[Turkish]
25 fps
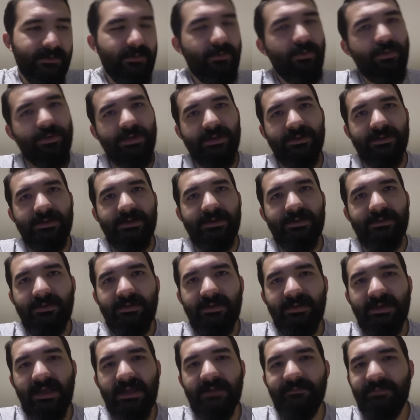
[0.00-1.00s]
Oradan da
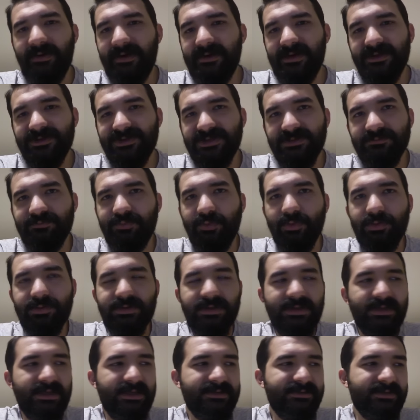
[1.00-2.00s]
yani paylaştığım
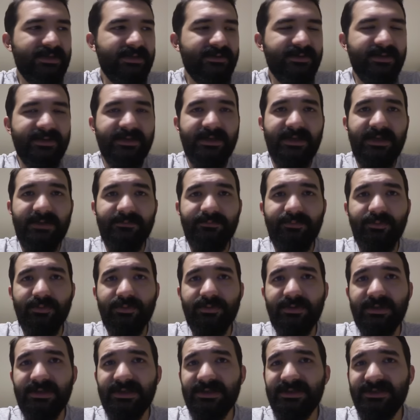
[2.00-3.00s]
postlar, enteresan gelen
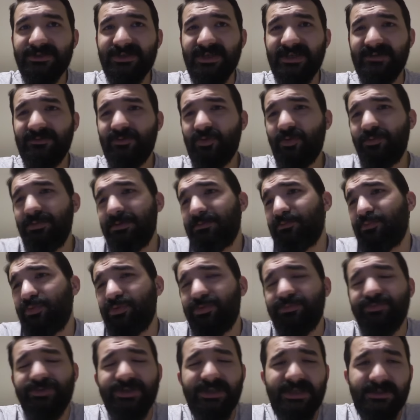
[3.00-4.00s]
postlar ya da şey komik
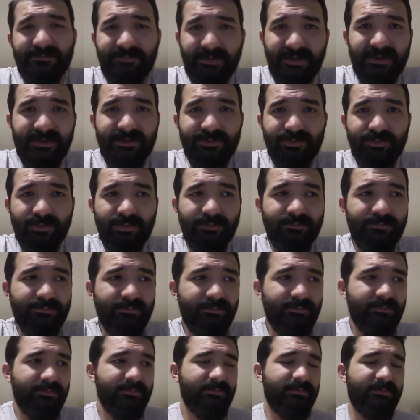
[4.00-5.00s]
bulmuş şeyleri paylaşıyorum.
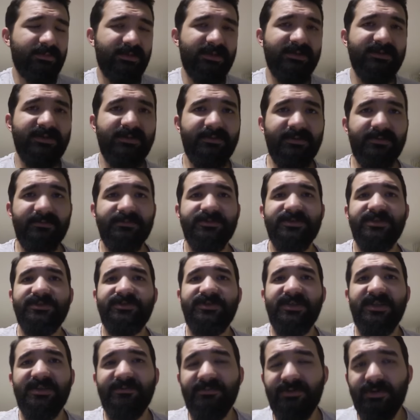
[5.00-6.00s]
Ne bileyim işte
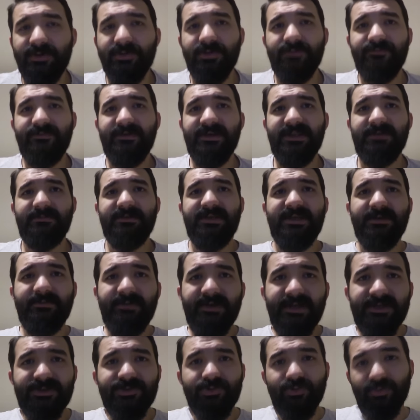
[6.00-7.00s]
Cezmi Kalorifer gibi,
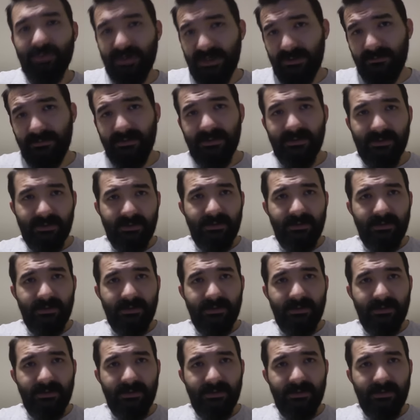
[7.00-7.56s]
Kemal Ekşioğlu gibi.